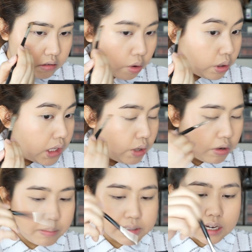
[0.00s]
ขนคิ้ว
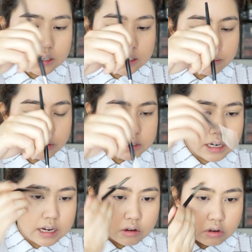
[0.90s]
ธรรมชาติกันเพราะฉะ
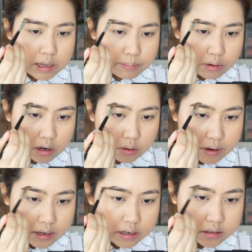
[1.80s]
นั้นเราก็เก็บของเราไว้